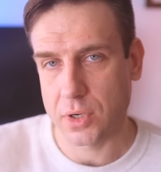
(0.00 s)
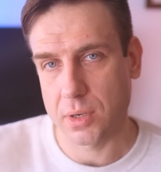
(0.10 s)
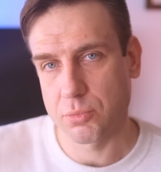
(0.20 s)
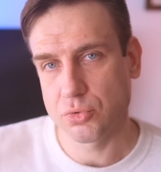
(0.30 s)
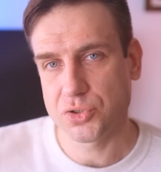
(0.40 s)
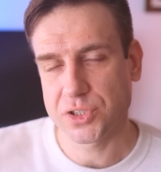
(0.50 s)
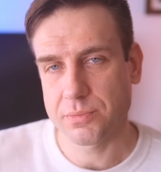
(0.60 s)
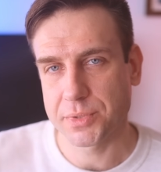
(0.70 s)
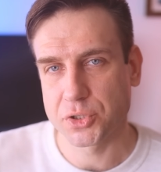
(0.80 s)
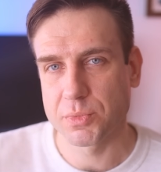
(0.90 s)
о
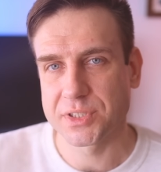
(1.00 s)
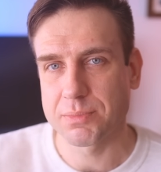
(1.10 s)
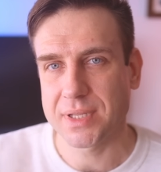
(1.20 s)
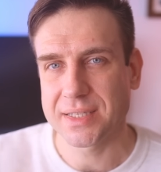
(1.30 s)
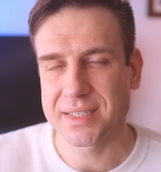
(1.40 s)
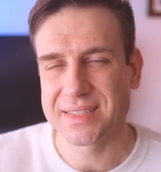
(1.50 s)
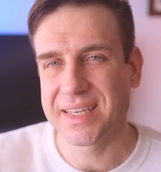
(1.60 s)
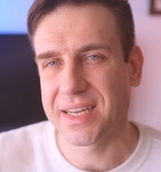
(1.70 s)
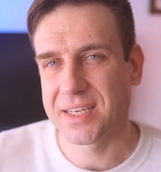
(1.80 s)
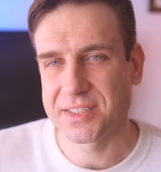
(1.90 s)
будущем, причем эти планы
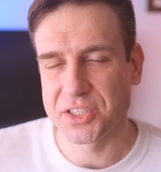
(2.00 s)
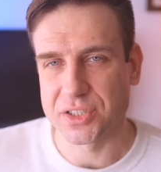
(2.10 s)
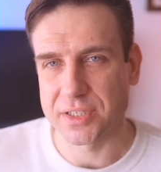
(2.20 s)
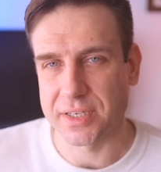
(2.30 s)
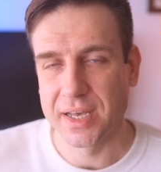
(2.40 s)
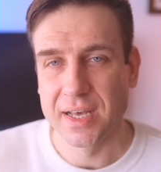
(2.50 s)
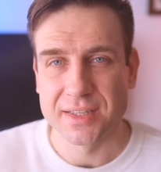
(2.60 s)
нереалистичные.